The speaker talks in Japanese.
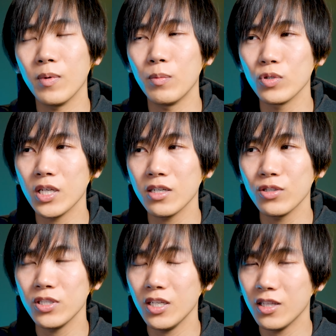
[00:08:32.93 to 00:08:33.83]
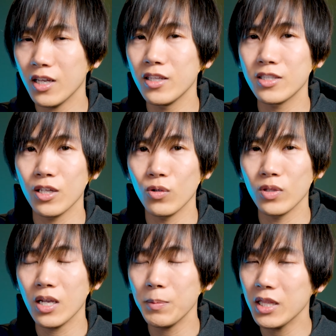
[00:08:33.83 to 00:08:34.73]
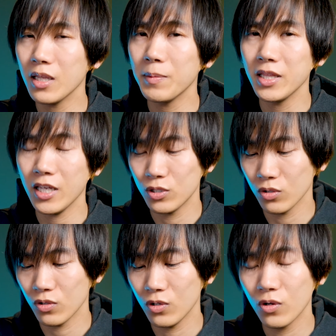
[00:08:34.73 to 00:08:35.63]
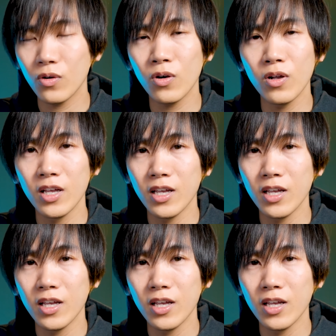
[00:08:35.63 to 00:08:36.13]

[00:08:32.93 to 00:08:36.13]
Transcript: まあ、模索していたんですけどたまたまねちょっといろいろ